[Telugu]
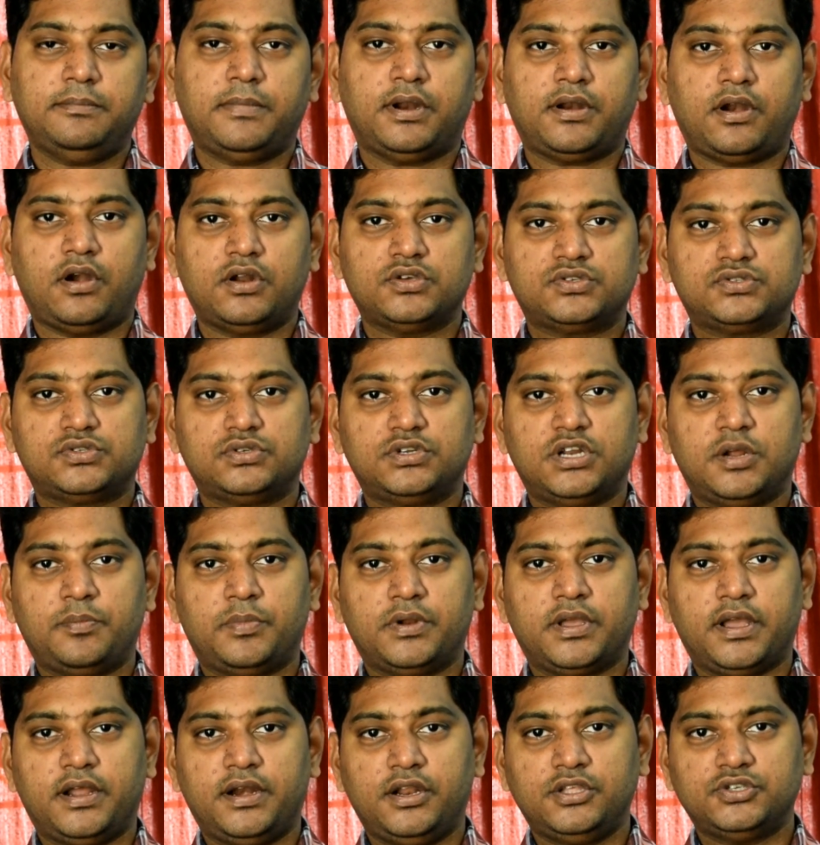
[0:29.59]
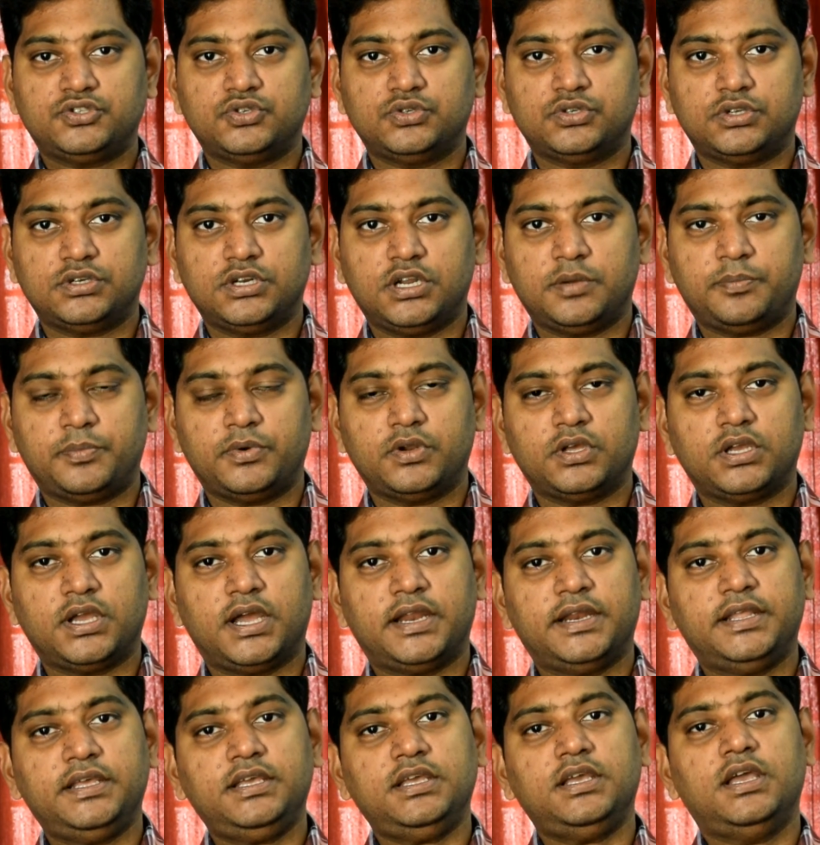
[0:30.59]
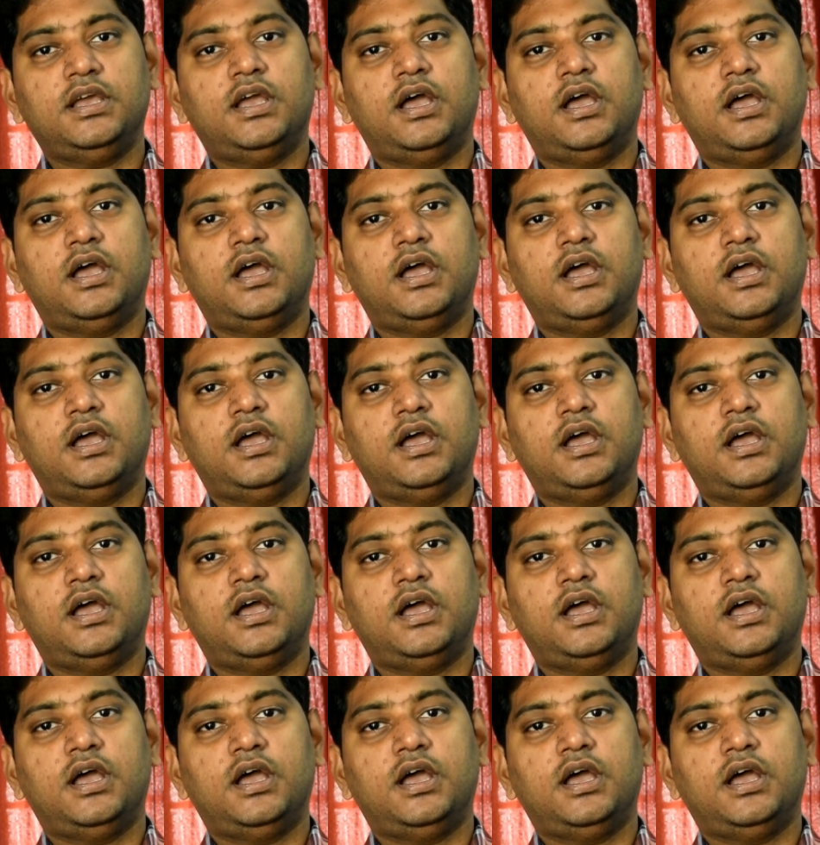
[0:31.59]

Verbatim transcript: మనం నడుస్తున్నప్పుడు కానీ నుంచుంటున్నప్పుడు కానీ